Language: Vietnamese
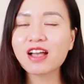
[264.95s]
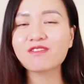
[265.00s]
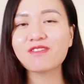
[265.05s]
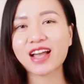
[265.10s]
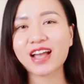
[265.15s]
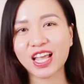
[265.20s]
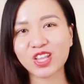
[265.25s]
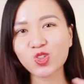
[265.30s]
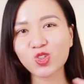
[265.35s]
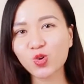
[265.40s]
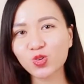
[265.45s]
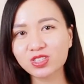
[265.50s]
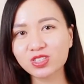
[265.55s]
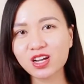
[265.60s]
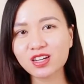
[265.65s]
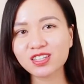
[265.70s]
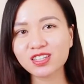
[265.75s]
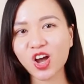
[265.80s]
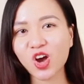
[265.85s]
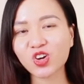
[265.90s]
Và cái tổn
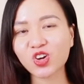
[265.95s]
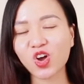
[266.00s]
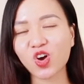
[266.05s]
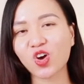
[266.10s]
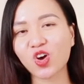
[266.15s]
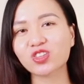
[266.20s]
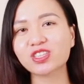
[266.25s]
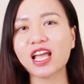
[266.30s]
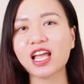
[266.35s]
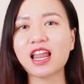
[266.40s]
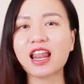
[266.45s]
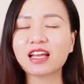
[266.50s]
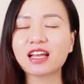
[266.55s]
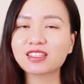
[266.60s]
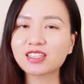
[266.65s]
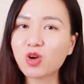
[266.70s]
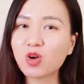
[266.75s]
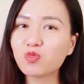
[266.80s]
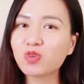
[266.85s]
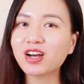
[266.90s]
thương đó nó có thể là
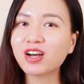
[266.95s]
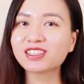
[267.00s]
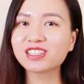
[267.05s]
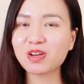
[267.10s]
nông ở